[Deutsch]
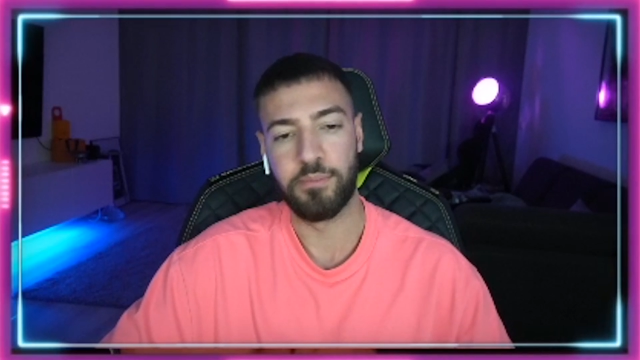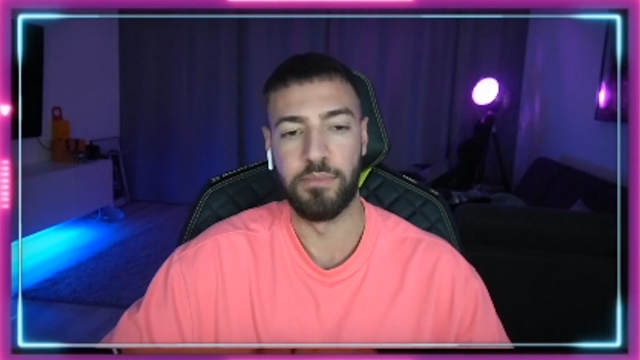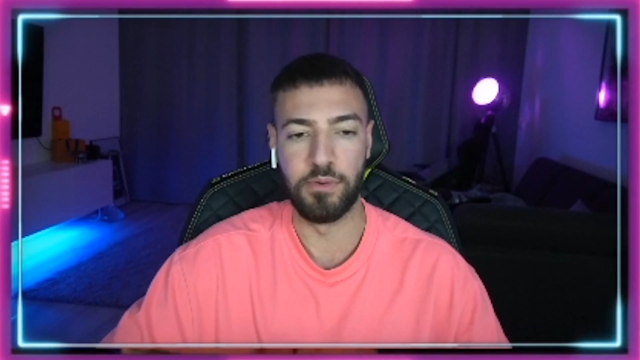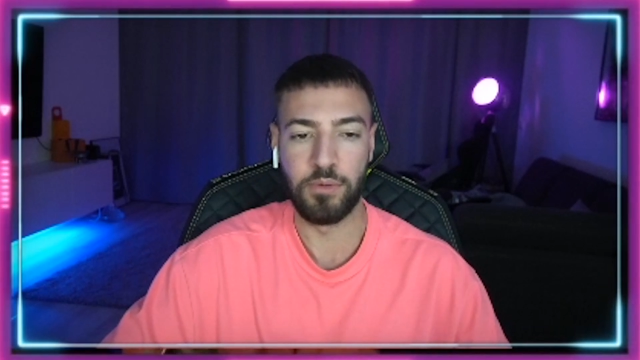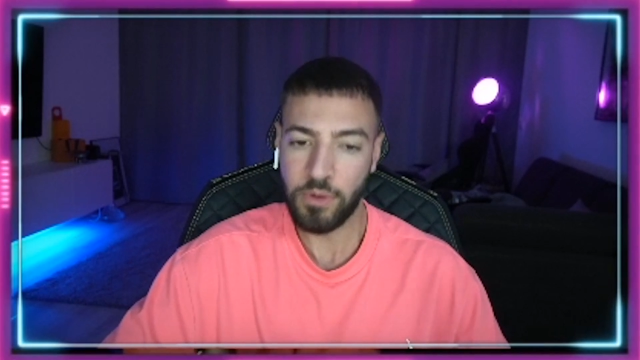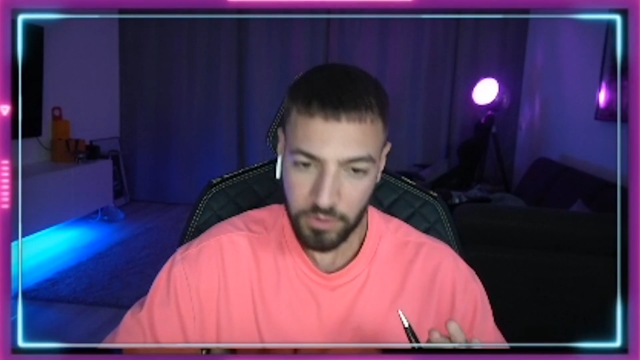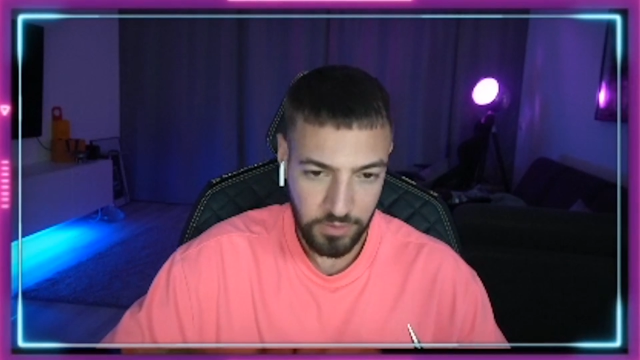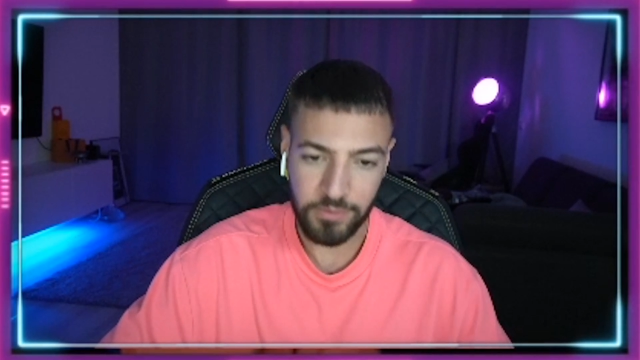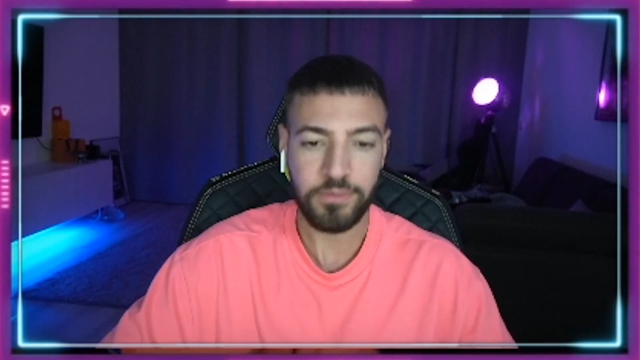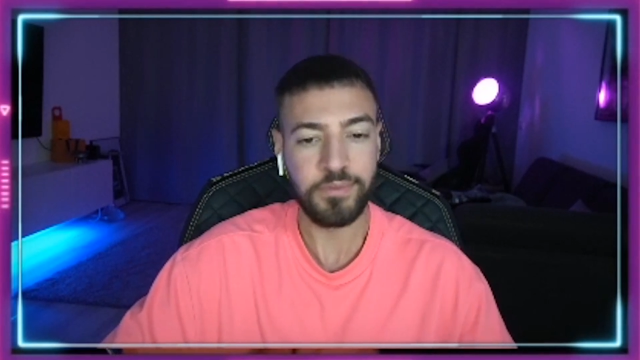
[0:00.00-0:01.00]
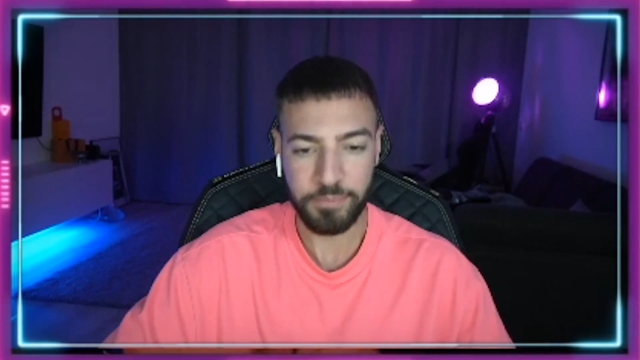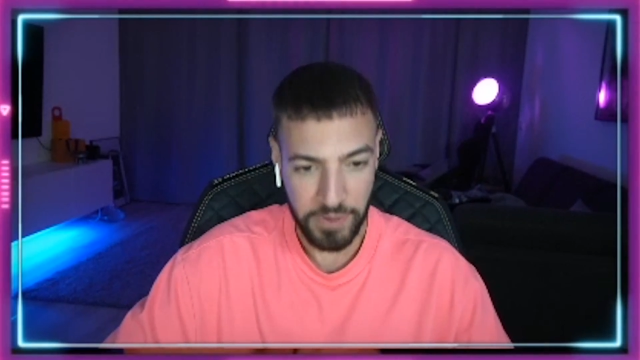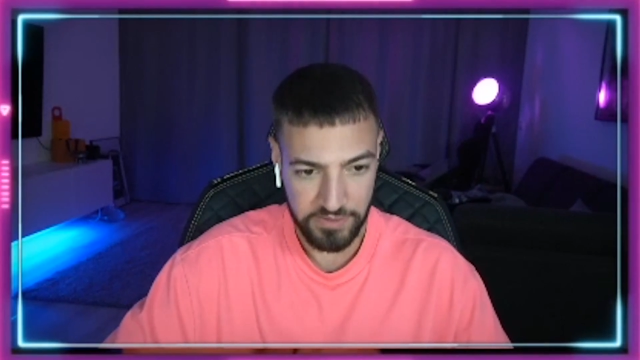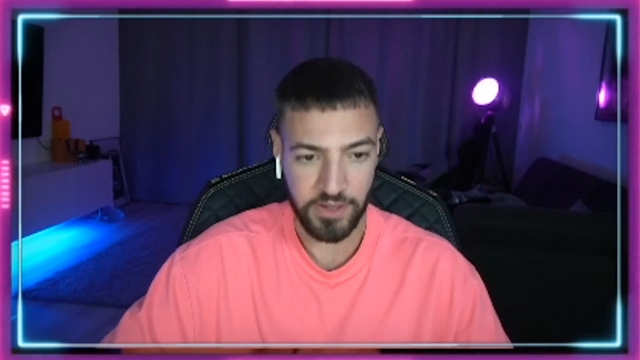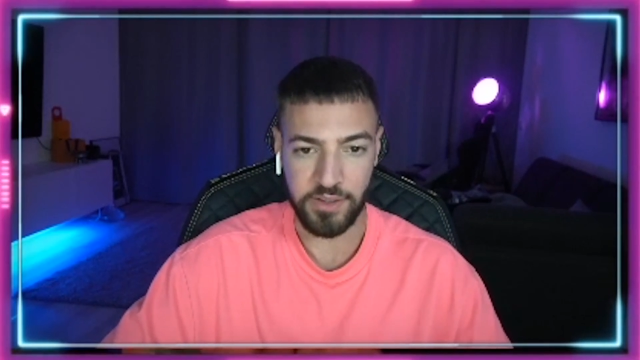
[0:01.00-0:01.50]
Bro,
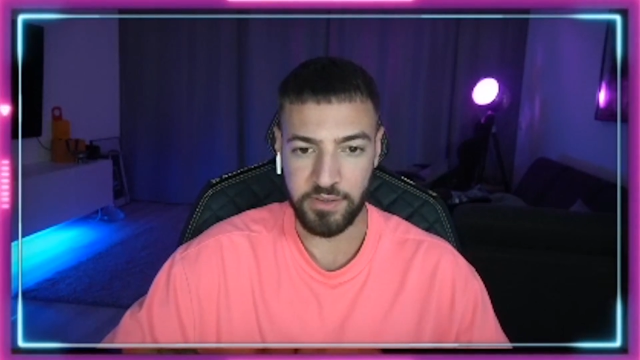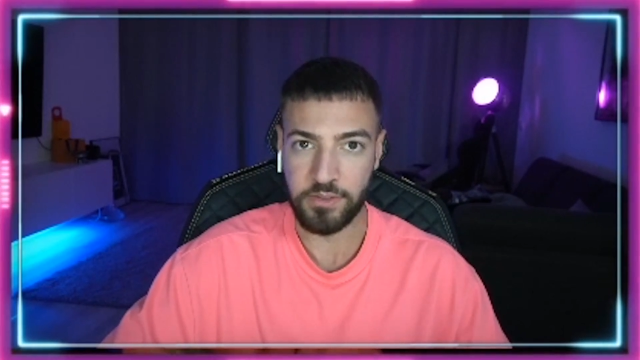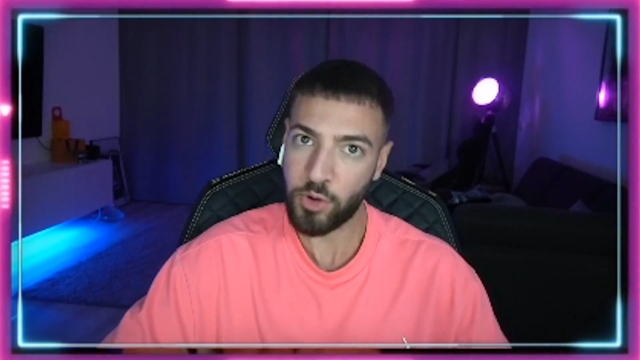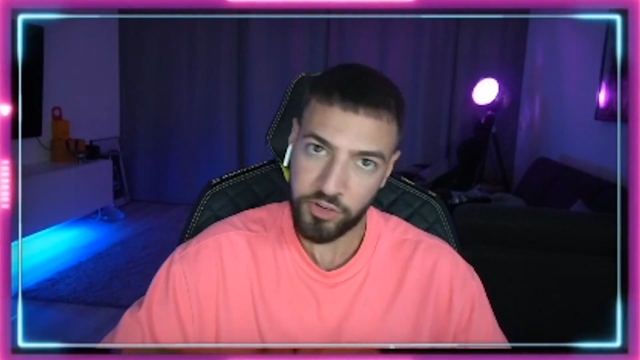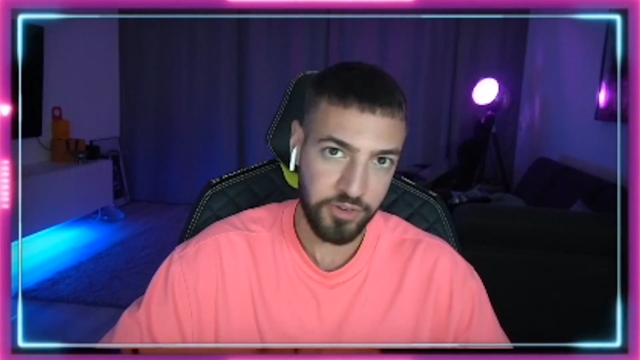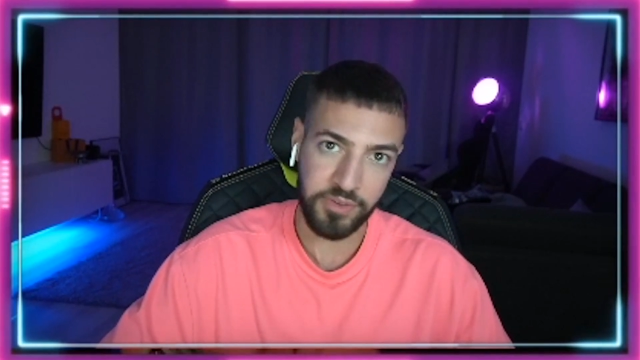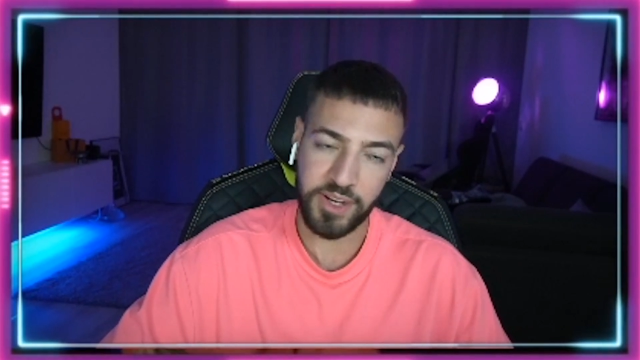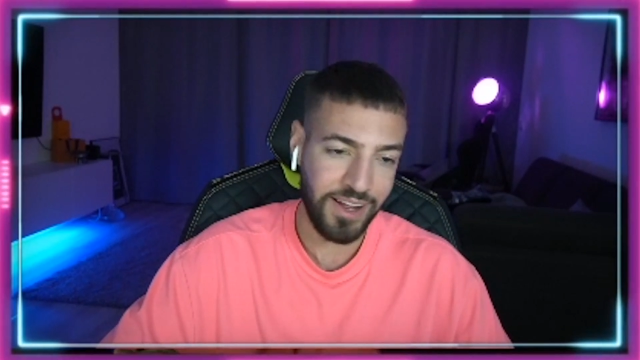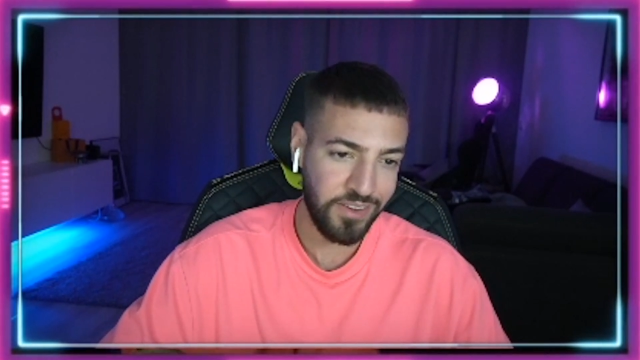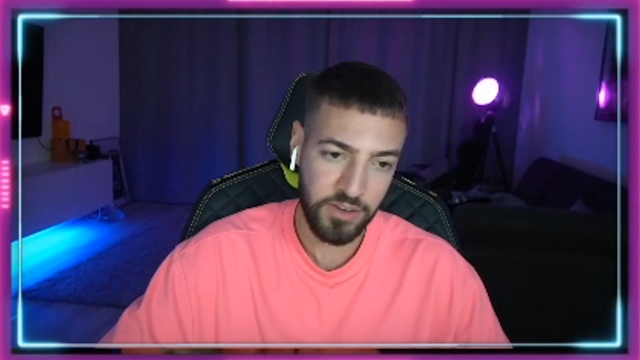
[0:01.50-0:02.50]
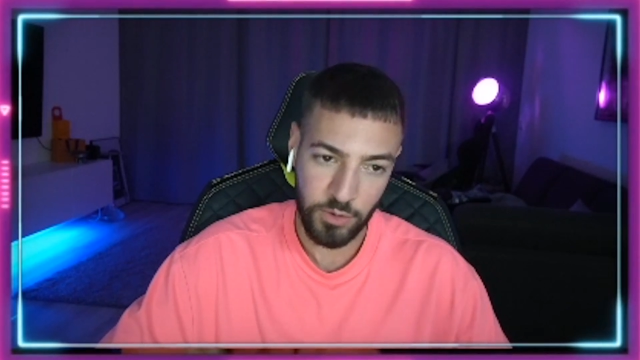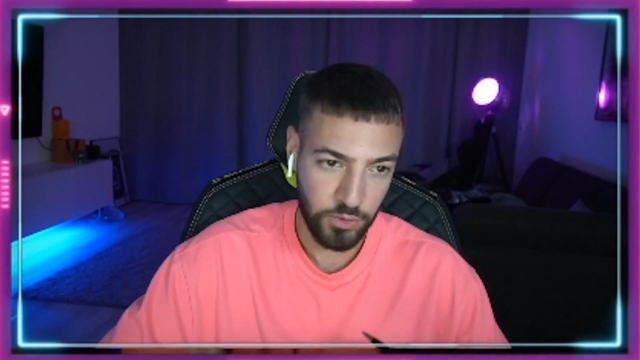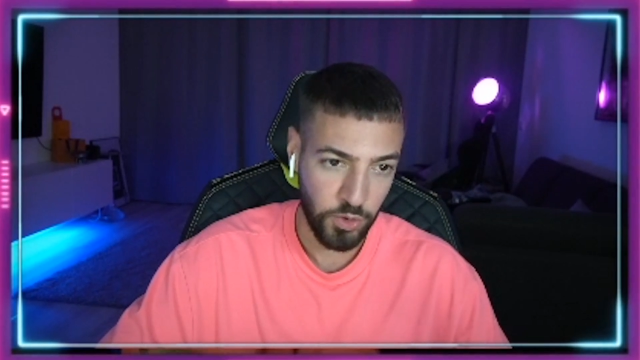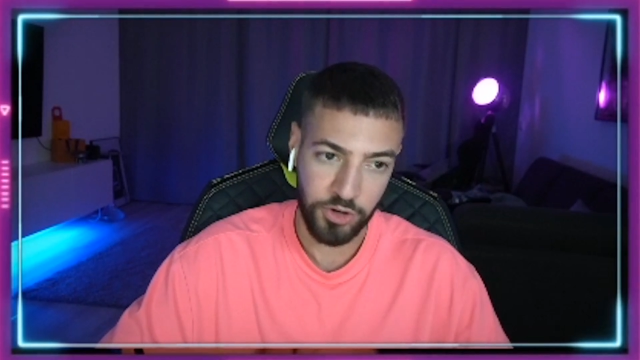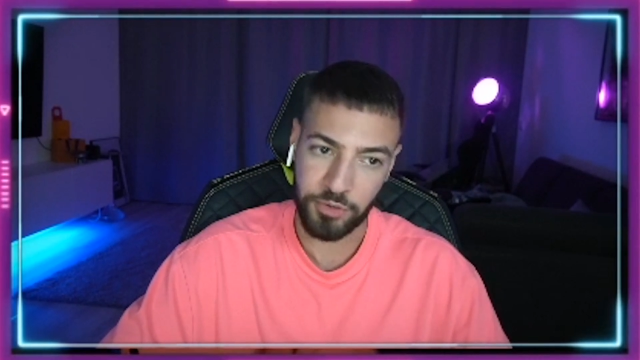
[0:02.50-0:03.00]
besser ist es. Deutschland findet alles raus
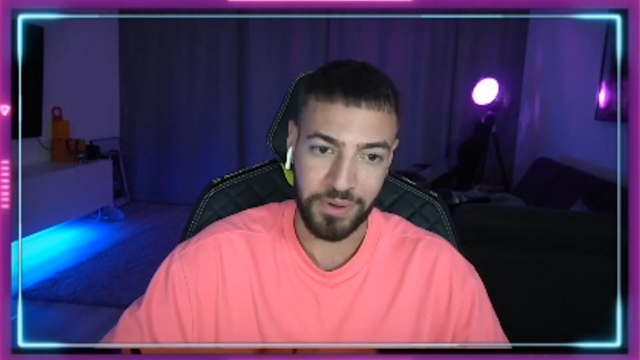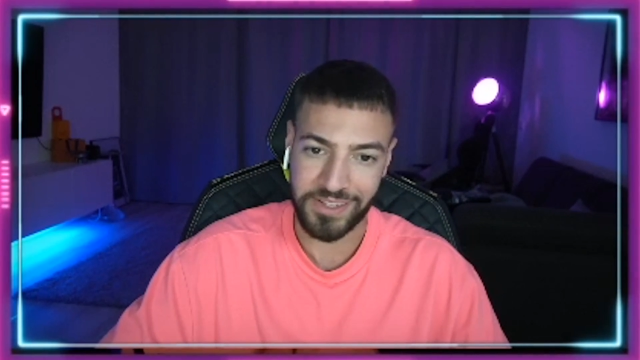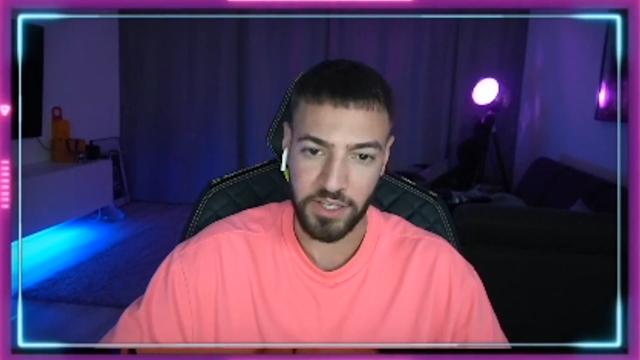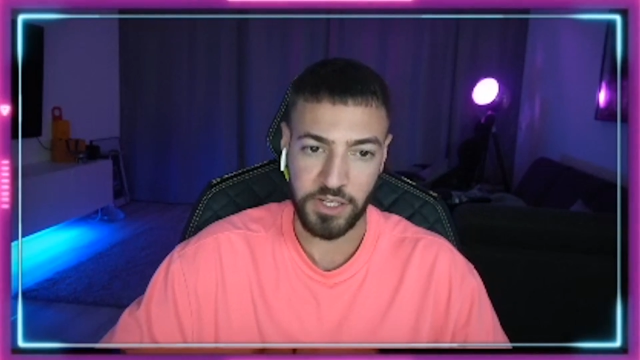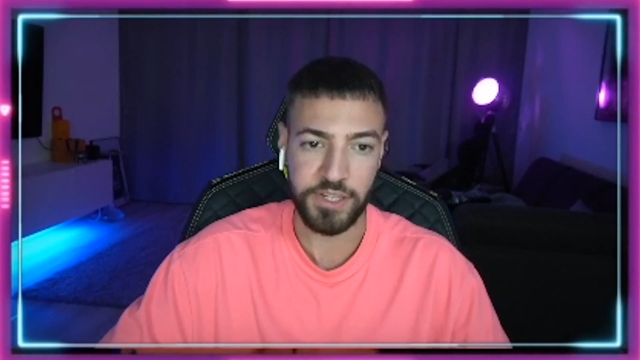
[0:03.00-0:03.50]
und Deutschland bringt dich in den